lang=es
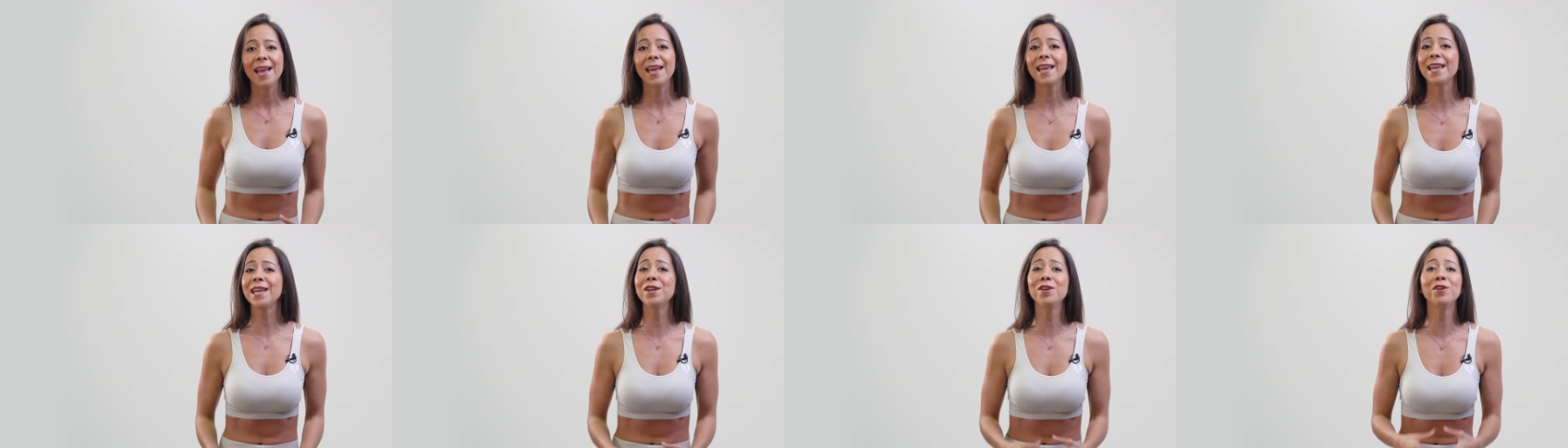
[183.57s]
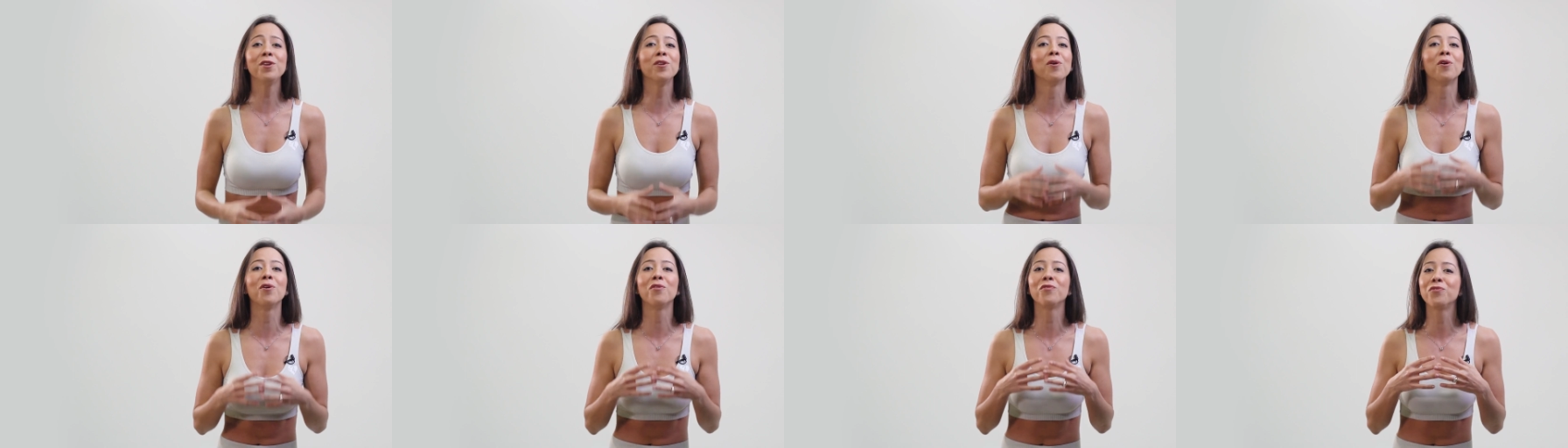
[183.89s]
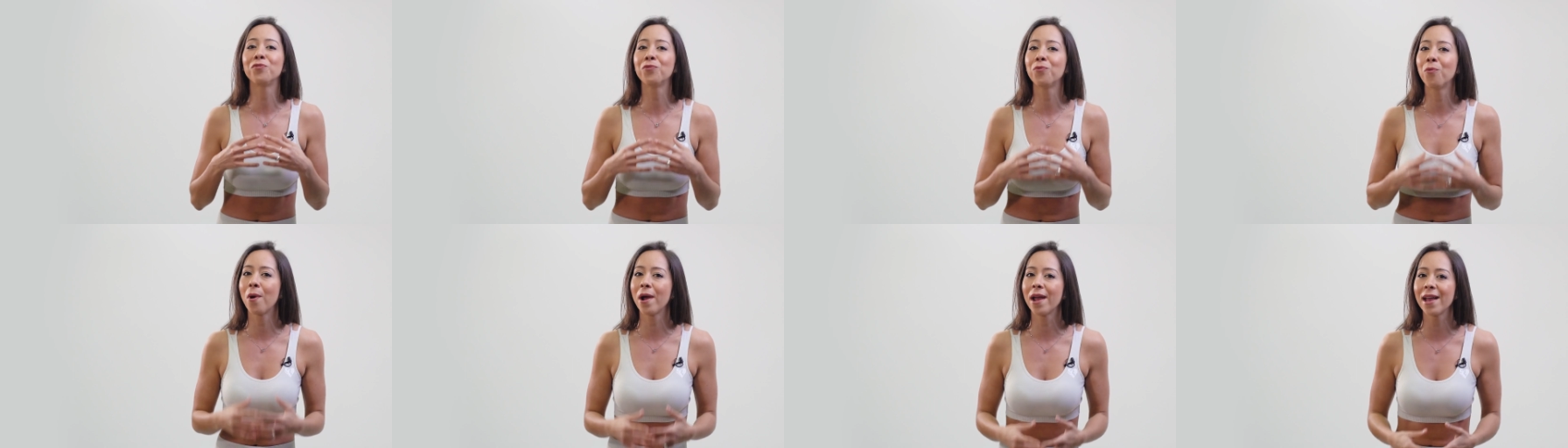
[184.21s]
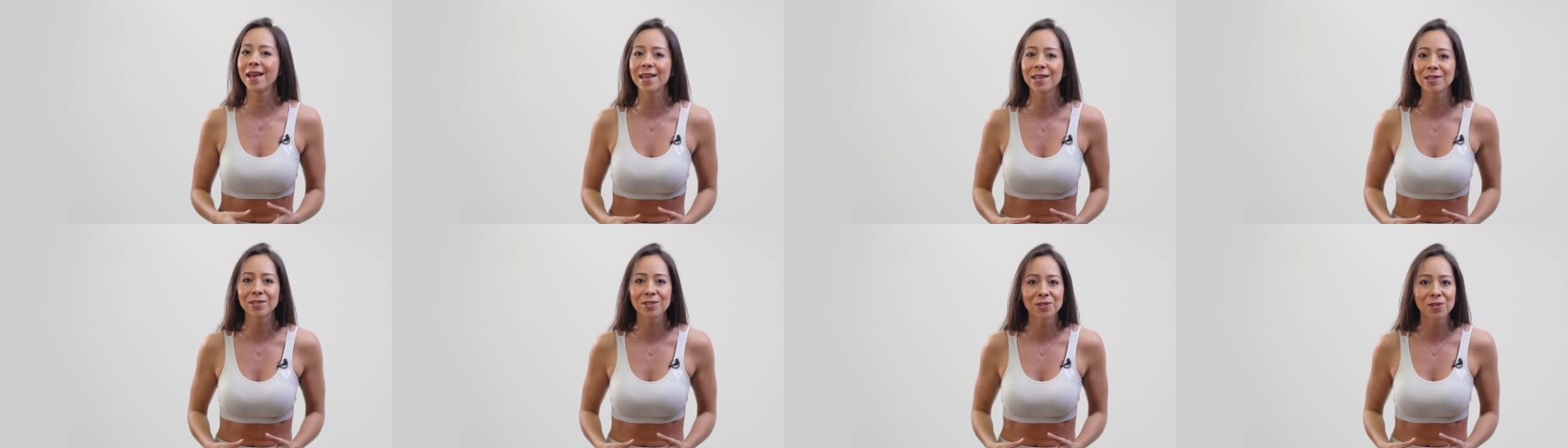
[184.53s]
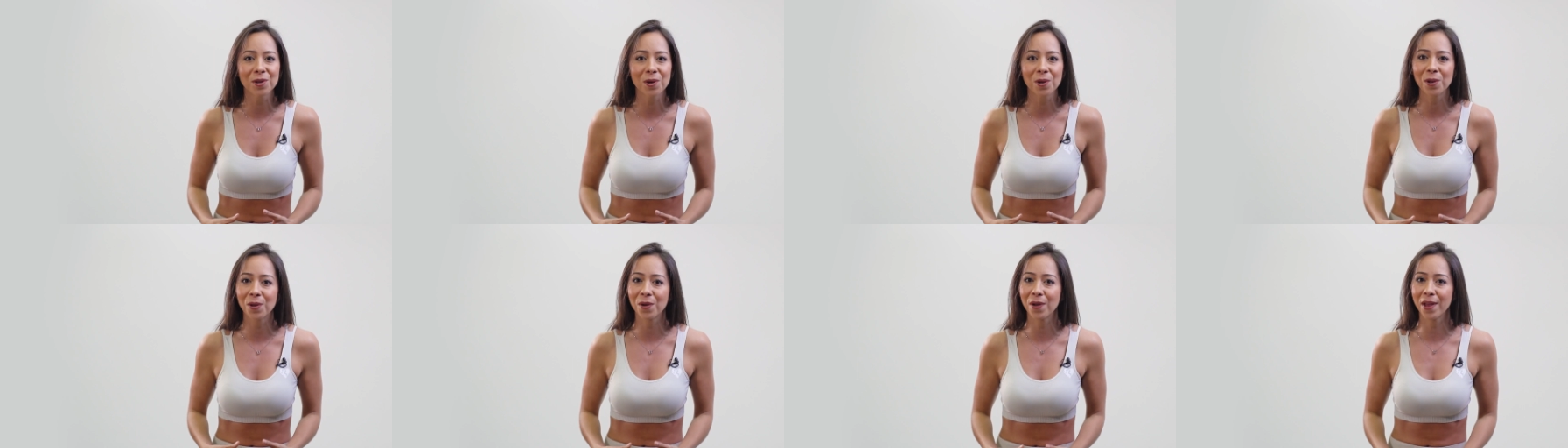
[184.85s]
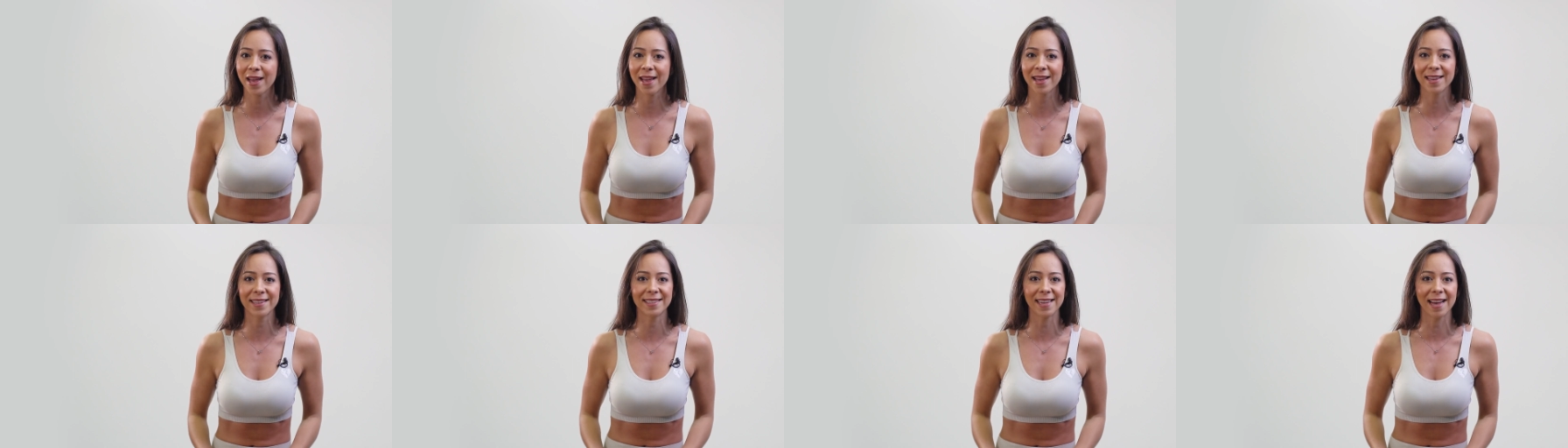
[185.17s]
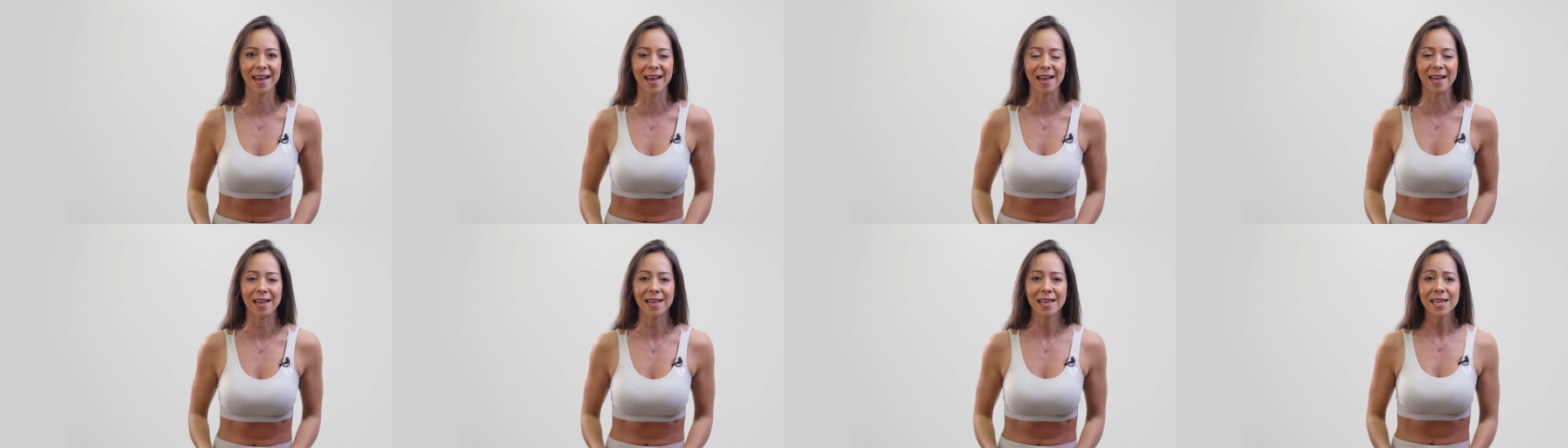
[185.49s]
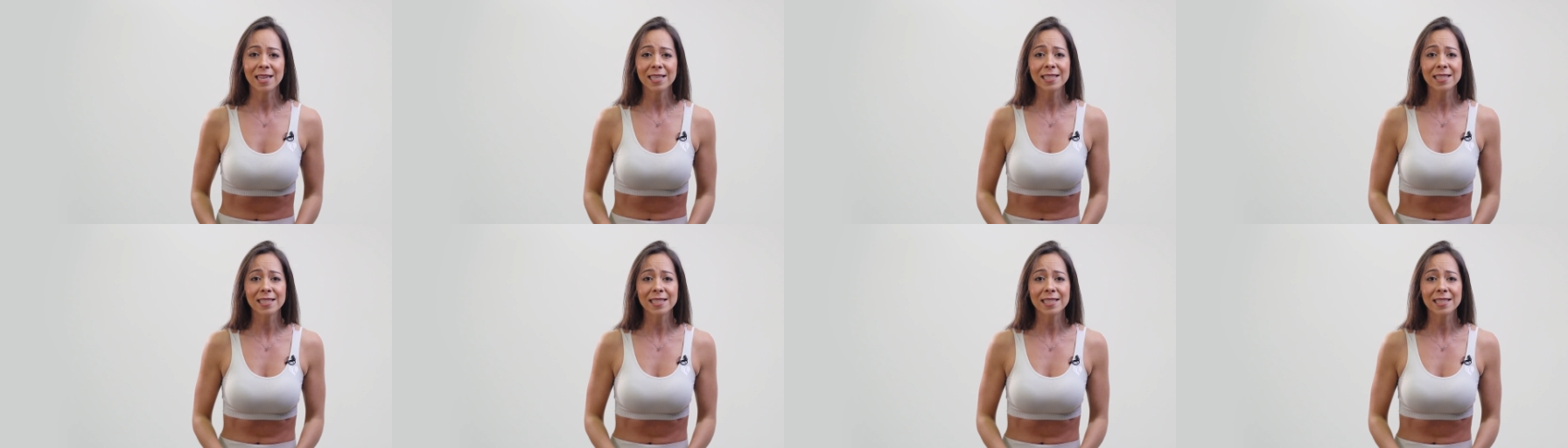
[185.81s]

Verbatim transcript: Y no fue solo ella,